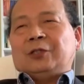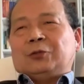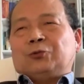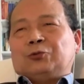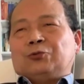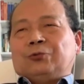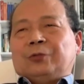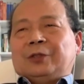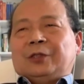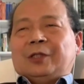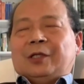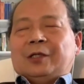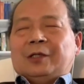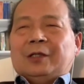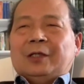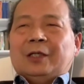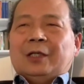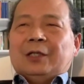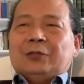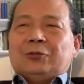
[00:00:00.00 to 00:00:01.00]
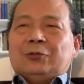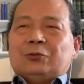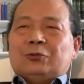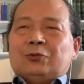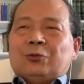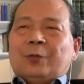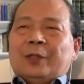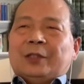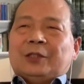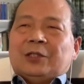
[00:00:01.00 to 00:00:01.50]
得要注意到，就
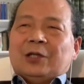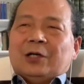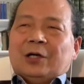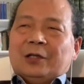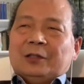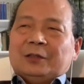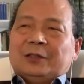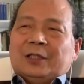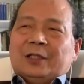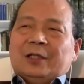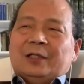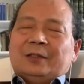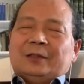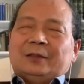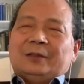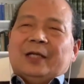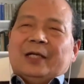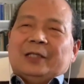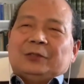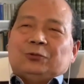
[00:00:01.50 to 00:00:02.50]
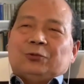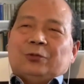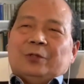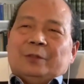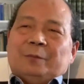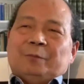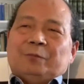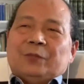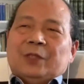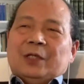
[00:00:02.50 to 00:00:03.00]
作为调解人来
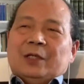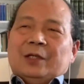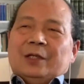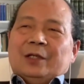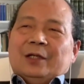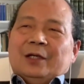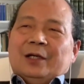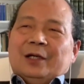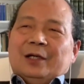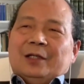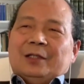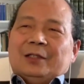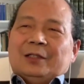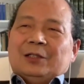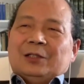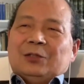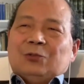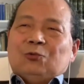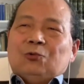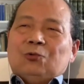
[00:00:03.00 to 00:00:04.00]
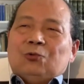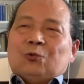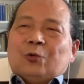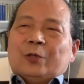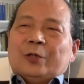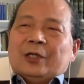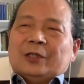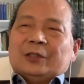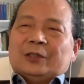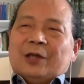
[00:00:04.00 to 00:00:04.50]
说，呃，如
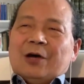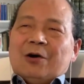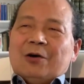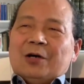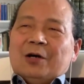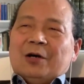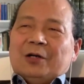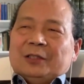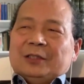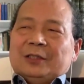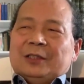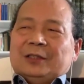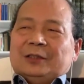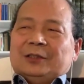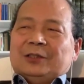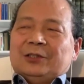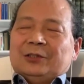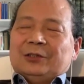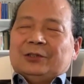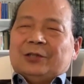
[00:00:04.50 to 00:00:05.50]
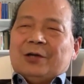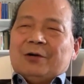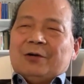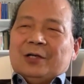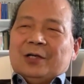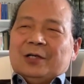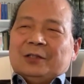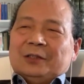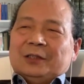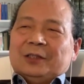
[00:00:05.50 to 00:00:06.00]
果要当好一个
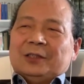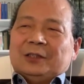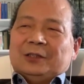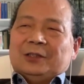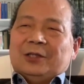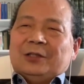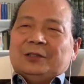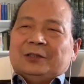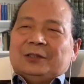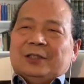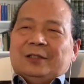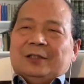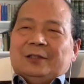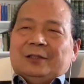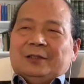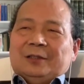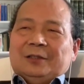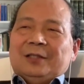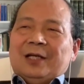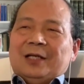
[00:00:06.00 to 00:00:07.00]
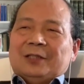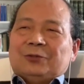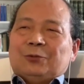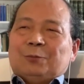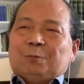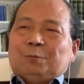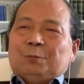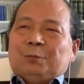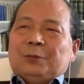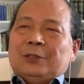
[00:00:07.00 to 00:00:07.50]
当好一个调解人，那
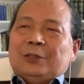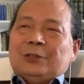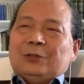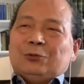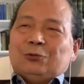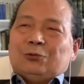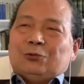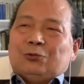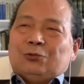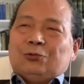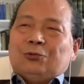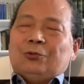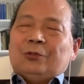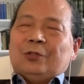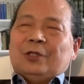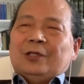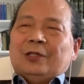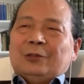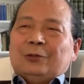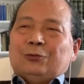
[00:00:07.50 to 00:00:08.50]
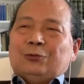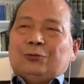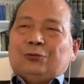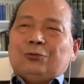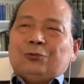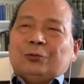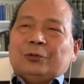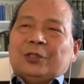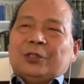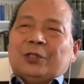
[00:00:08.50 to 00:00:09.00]
就必须
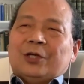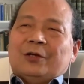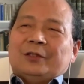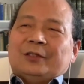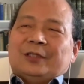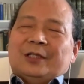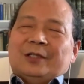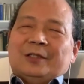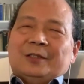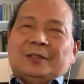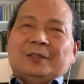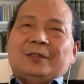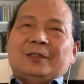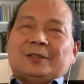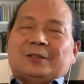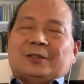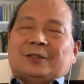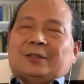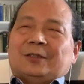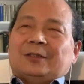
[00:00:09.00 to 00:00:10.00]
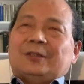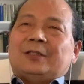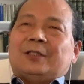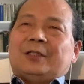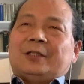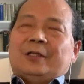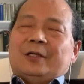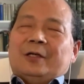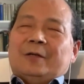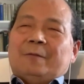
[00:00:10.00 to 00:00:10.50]
具有调解人的资
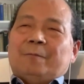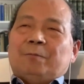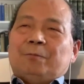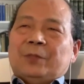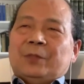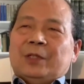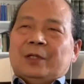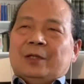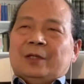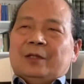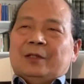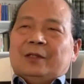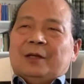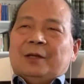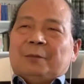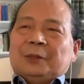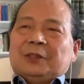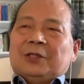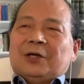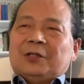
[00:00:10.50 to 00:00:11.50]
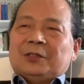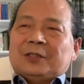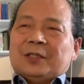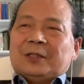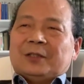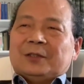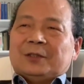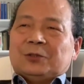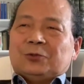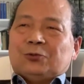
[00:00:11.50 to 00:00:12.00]
格。那么，调
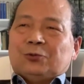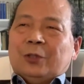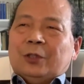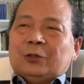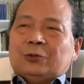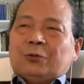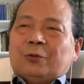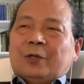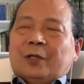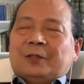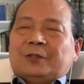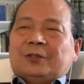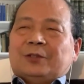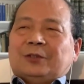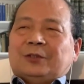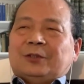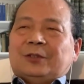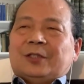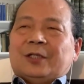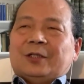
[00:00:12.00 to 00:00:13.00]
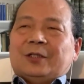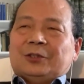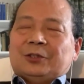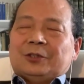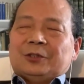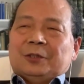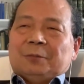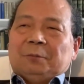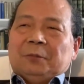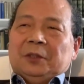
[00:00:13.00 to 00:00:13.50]
解人的最重要的资格
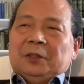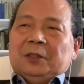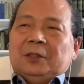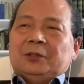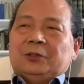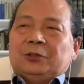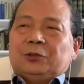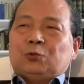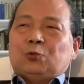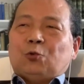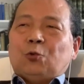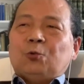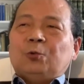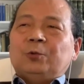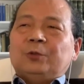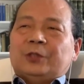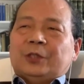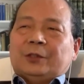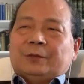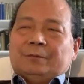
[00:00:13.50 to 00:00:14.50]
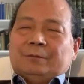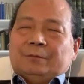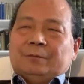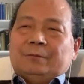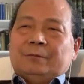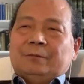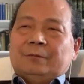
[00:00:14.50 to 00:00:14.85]
是什么呢？是公正。